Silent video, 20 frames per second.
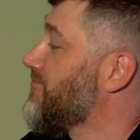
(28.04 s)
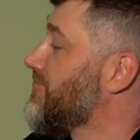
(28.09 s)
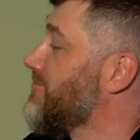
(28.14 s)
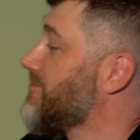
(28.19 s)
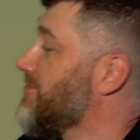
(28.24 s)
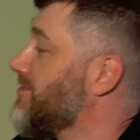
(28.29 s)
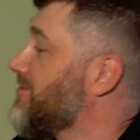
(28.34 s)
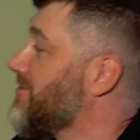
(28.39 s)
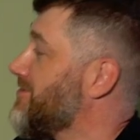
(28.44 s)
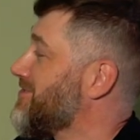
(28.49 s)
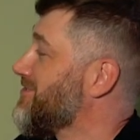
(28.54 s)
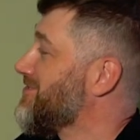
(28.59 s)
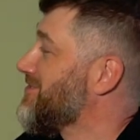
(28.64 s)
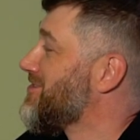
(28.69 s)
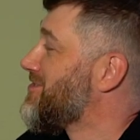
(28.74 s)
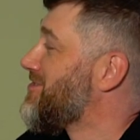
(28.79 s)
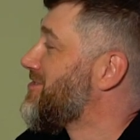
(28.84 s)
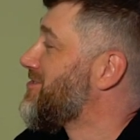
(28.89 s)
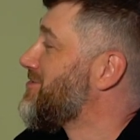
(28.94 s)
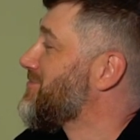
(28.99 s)
На,
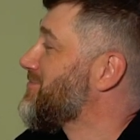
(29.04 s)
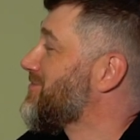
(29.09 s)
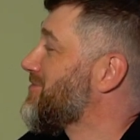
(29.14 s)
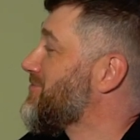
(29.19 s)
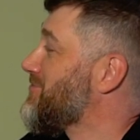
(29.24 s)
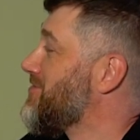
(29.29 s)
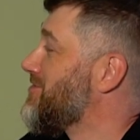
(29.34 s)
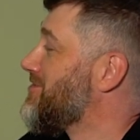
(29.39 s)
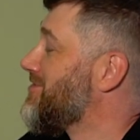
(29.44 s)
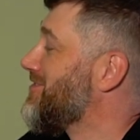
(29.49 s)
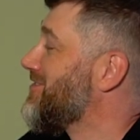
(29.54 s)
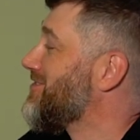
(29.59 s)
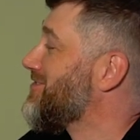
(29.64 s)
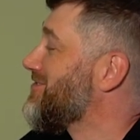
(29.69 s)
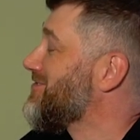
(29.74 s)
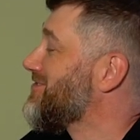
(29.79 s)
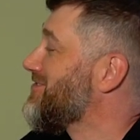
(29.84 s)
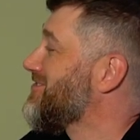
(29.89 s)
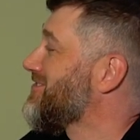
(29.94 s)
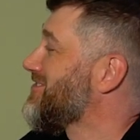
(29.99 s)
накинем на вентилятор.